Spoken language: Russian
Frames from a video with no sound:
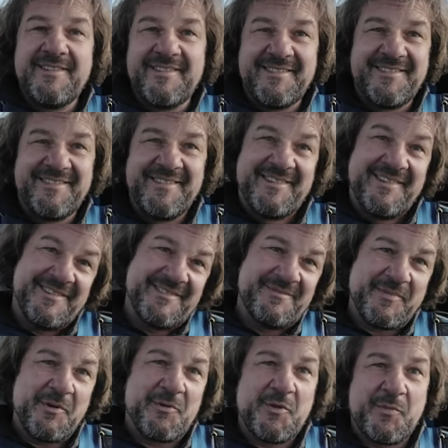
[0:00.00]
и
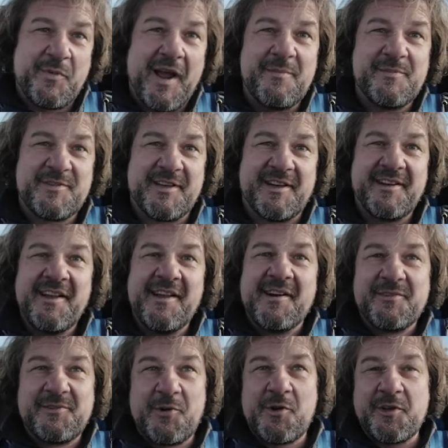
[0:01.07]
поулыбаемся.
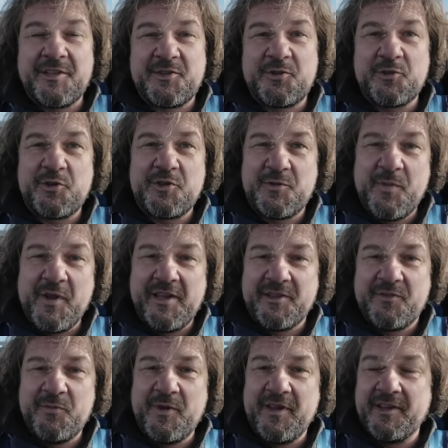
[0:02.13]
Вдруг это что-то
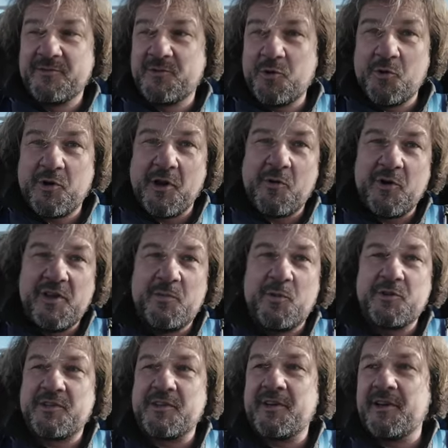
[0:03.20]
изменит в мире. Вдруг
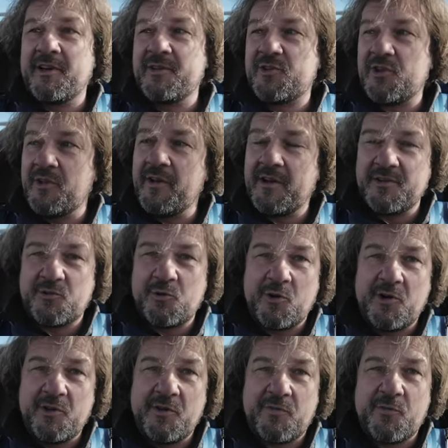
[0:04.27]
какой-нибудь э, человек из
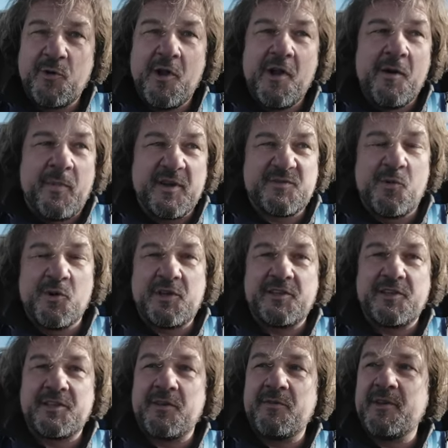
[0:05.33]
органов
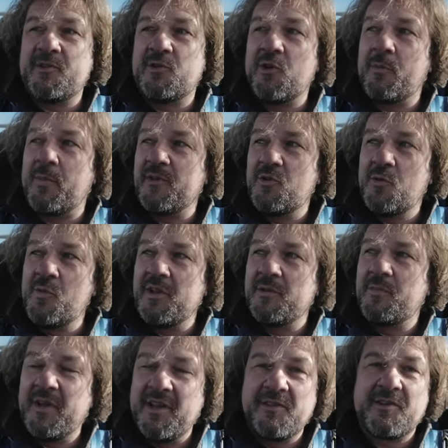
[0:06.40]
посмотрит это видео, подумает,
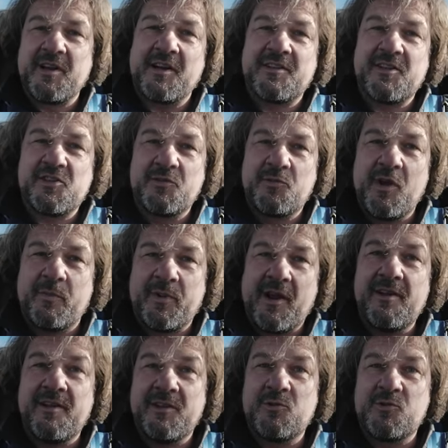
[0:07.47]
блин, как-то живу я
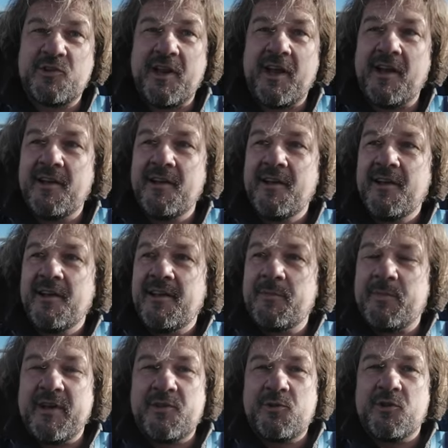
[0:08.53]
правильно, но зря, и
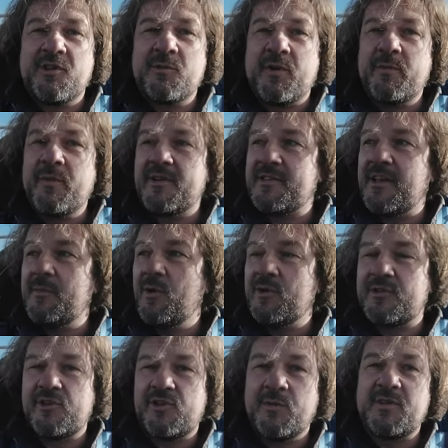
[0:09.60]
пойдет, например,
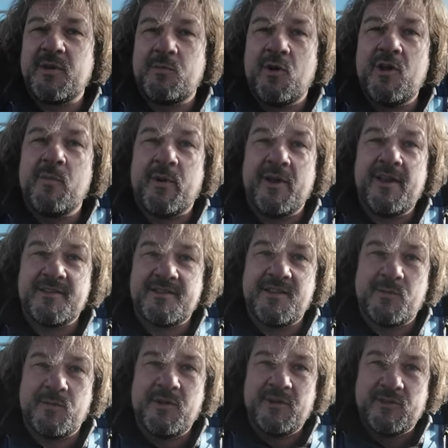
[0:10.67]
займется чем-то более
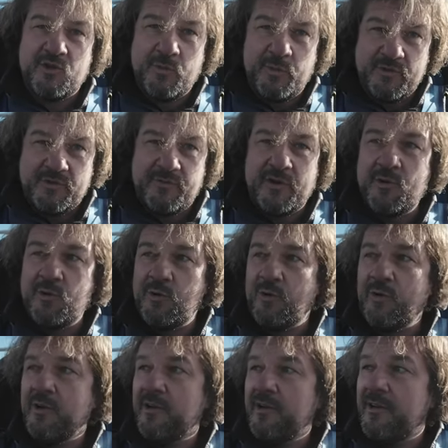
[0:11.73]
полезным, чтобы свою
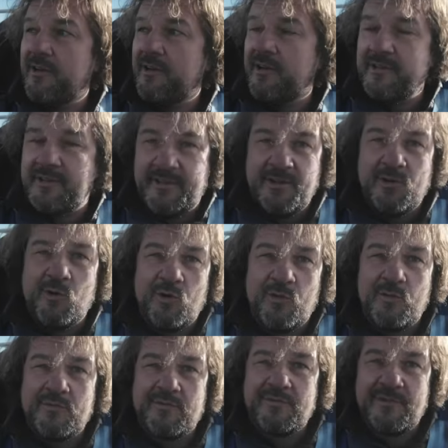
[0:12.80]
э, силу,
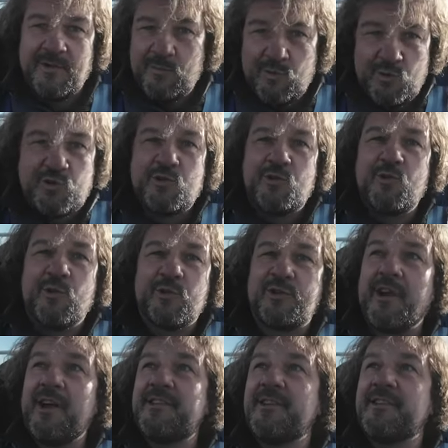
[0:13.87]
там, мужскую,
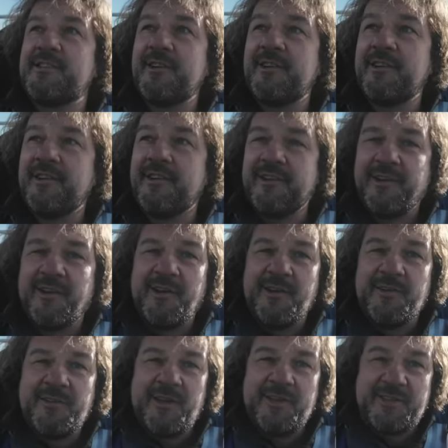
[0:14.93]
тратить э,
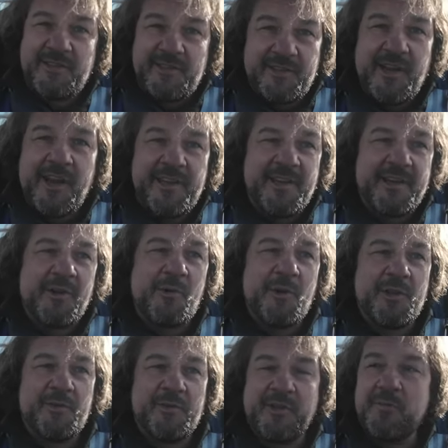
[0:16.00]
на созидание
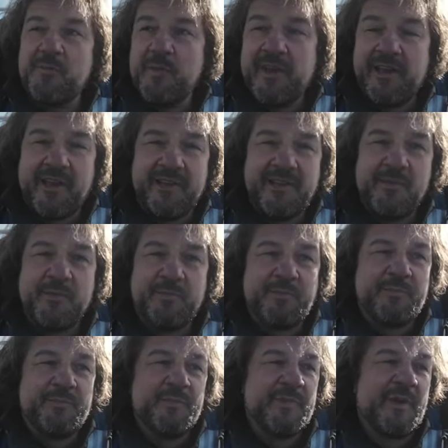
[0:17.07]
какое-то в этом мире, а не
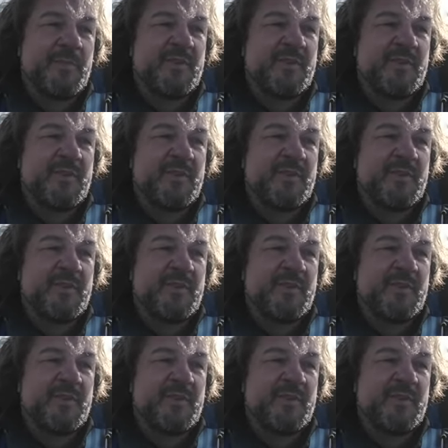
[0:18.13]
на